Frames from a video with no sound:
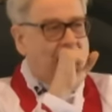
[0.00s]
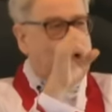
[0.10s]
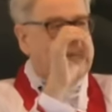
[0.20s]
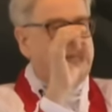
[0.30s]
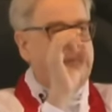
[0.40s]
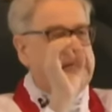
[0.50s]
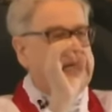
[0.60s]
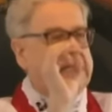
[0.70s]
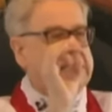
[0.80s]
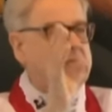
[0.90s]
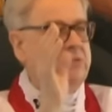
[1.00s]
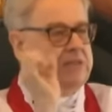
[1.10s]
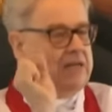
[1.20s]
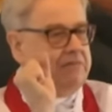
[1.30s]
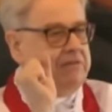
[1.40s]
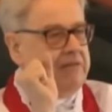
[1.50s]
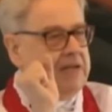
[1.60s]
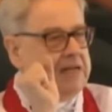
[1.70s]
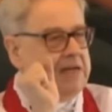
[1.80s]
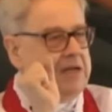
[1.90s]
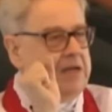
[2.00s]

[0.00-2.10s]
eine Meditationshilfe werden.